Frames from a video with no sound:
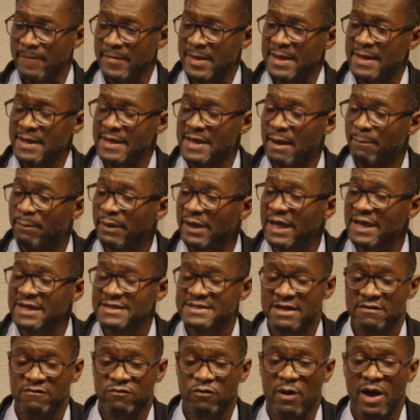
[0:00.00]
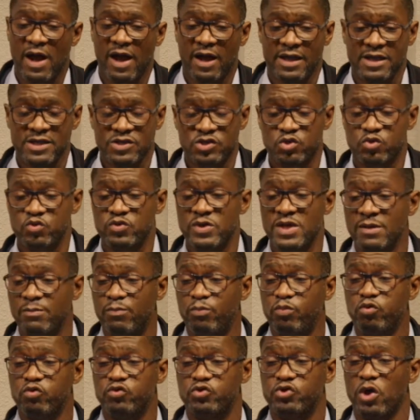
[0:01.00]
Et après avoir essuyé
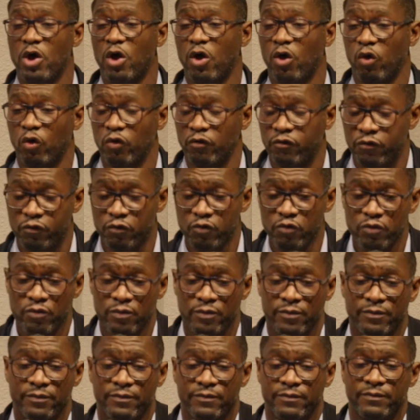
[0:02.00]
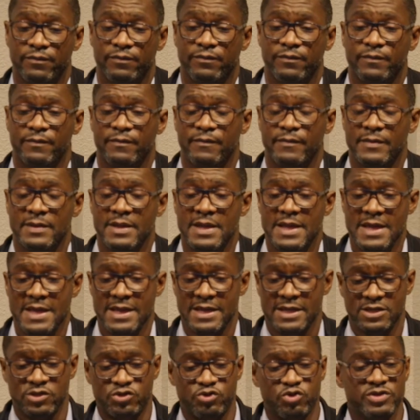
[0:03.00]
plusieurs refus,
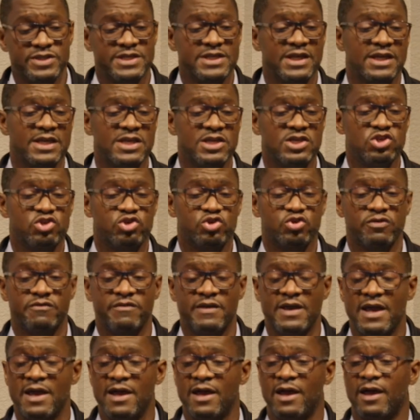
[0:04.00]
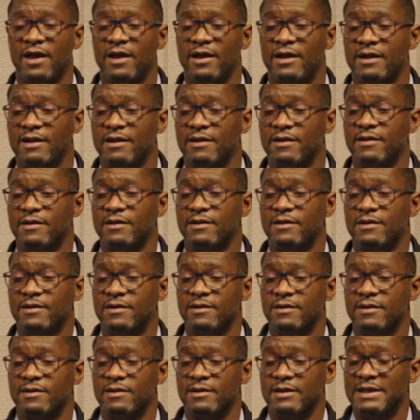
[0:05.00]
ils se dirigent vers
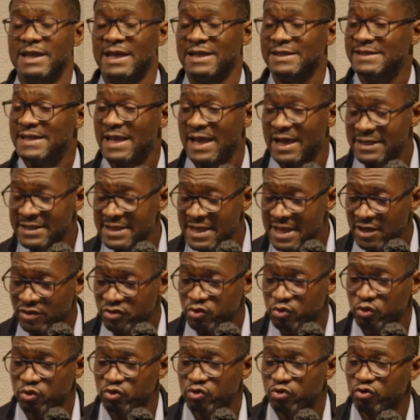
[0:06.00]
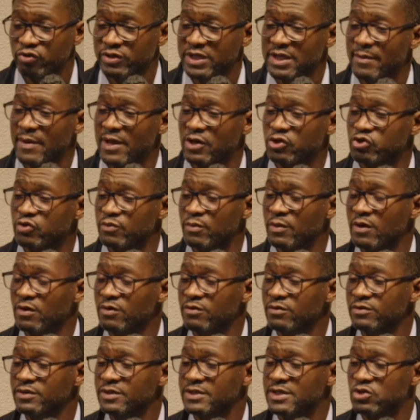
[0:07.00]
la dernière structure
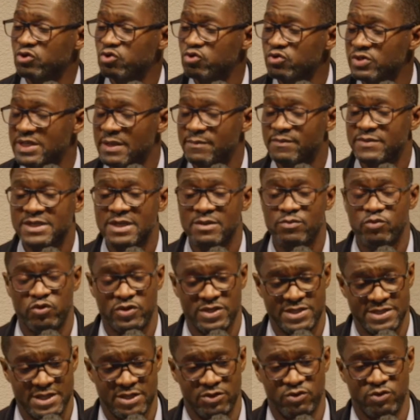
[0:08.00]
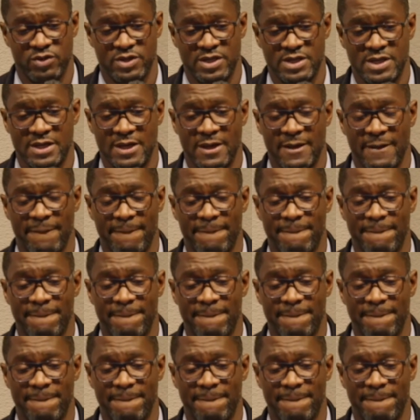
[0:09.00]
d'hébergement qui est susceptible de les accueillir.